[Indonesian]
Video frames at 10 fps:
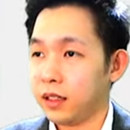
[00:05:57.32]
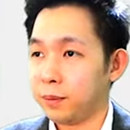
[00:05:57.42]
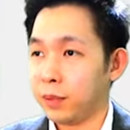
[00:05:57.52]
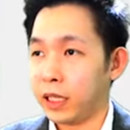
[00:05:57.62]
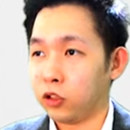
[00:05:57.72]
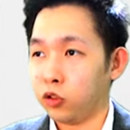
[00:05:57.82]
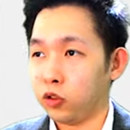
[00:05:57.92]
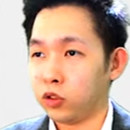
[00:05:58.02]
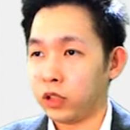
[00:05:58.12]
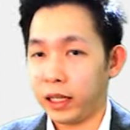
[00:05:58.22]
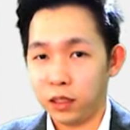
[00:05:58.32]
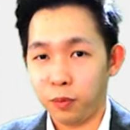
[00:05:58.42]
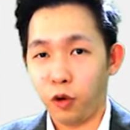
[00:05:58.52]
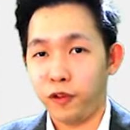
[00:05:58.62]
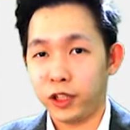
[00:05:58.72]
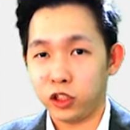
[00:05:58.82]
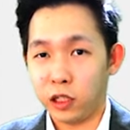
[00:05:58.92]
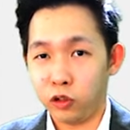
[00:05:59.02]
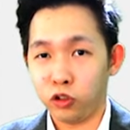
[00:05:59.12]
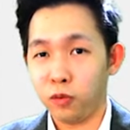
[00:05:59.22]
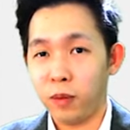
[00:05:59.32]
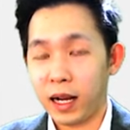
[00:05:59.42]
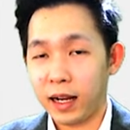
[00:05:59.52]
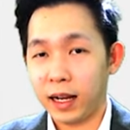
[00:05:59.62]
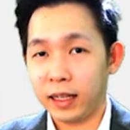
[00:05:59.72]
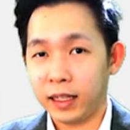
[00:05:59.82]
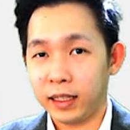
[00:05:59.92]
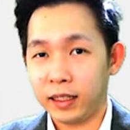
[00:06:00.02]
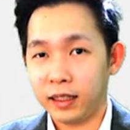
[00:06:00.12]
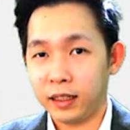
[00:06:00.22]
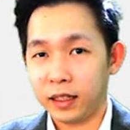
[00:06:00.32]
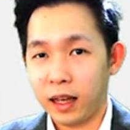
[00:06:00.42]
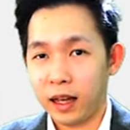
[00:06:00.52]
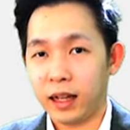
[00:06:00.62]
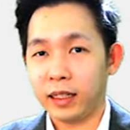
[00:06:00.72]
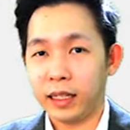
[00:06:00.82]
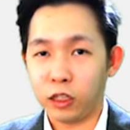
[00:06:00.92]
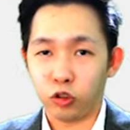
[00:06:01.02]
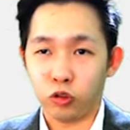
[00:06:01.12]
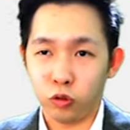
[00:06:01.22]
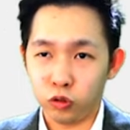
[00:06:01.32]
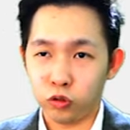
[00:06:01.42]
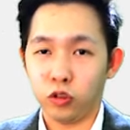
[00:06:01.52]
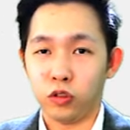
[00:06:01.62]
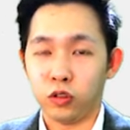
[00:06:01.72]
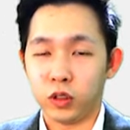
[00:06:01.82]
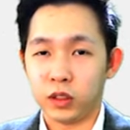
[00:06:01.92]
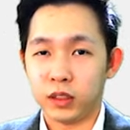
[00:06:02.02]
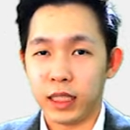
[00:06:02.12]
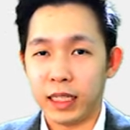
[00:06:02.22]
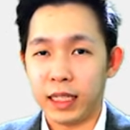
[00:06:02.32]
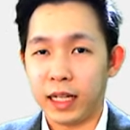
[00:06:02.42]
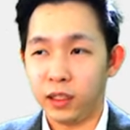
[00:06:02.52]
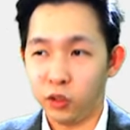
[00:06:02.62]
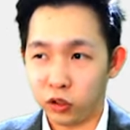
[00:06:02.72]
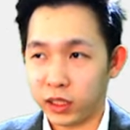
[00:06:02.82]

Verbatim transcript: begitu trader profesional untung maka kalian akan ikut untung jadi kalian duduk